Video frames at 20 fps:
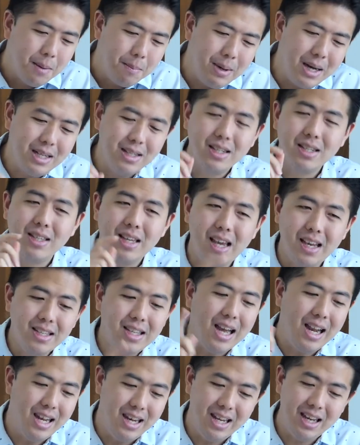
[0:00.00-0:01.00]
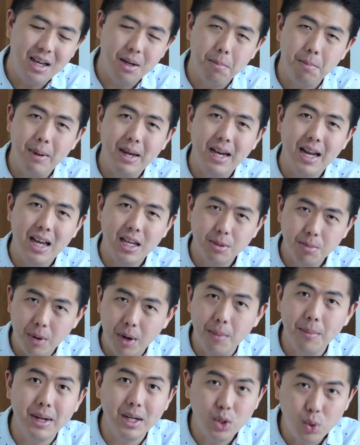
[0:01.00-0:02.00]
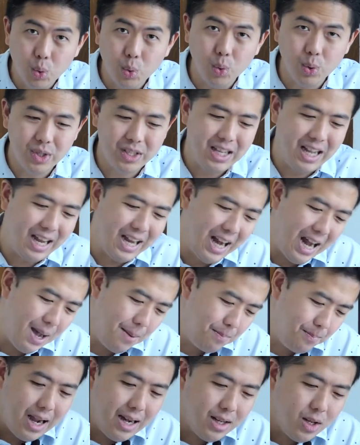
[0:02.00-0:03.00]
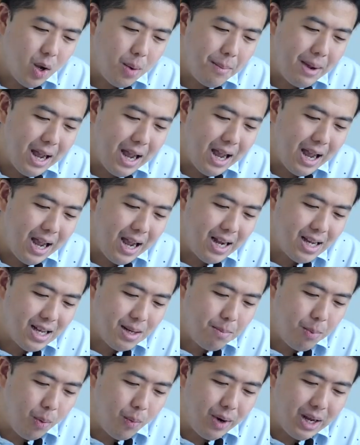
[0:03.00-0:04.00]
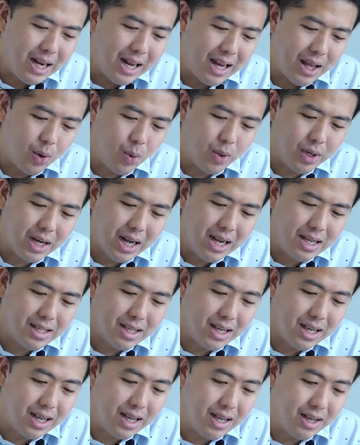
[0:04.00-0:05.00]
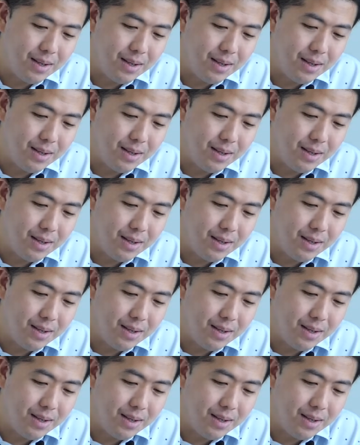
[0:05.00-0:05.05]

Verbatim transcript: เปลี่ยนจาก test and learn เป็น experiment tools นะครับอันต่อมาฮะอันนี้ผมว่าหลายๆ คนน่าจะ